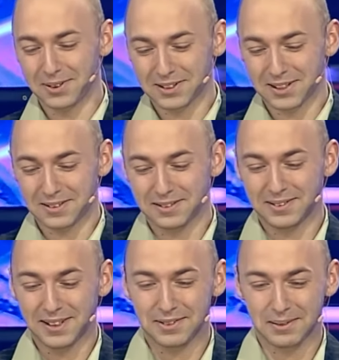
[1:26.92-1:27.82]
może
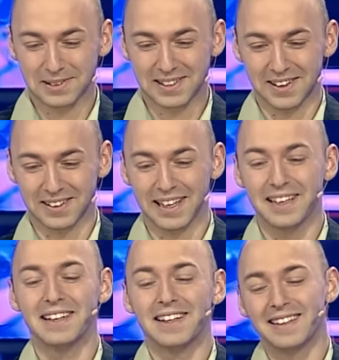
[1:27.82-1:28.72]
nie w tą stronę.
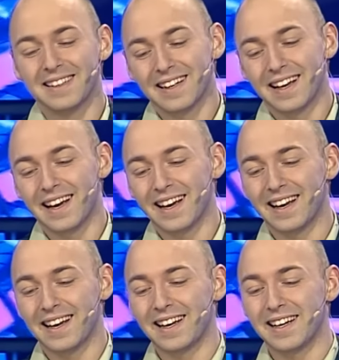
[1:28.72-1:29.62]

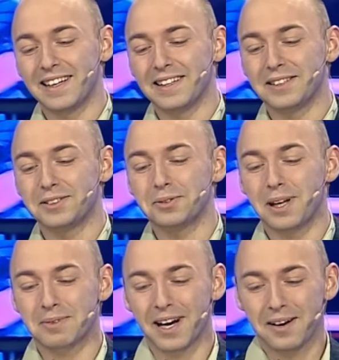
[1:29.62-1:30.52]
E,
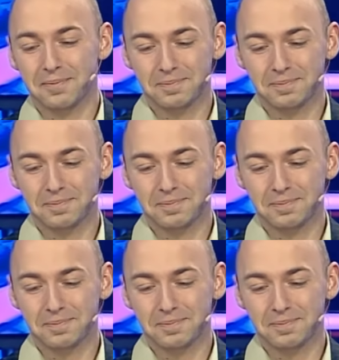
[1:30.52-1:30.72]
siódemka